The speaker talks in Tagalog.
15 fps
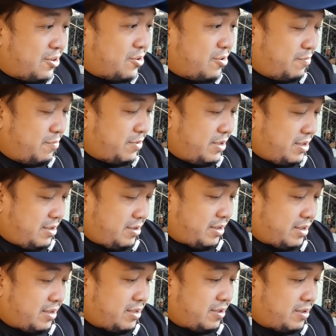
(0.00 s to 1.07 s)
ayun no, oh,
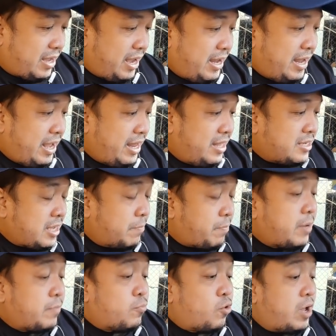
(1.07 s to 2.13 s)
kay Lenny siya. Eh.
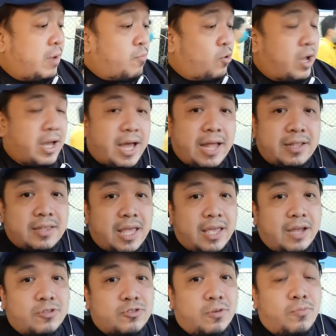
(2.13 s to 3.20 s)
Pero mukhang, mukhang
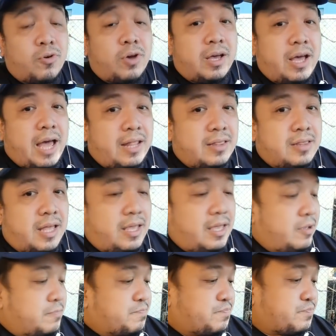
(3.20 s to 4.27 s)
antay, ano to, mukhang
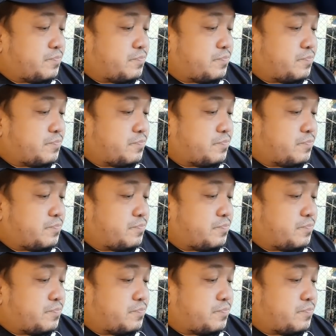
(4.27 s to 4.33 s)
antay.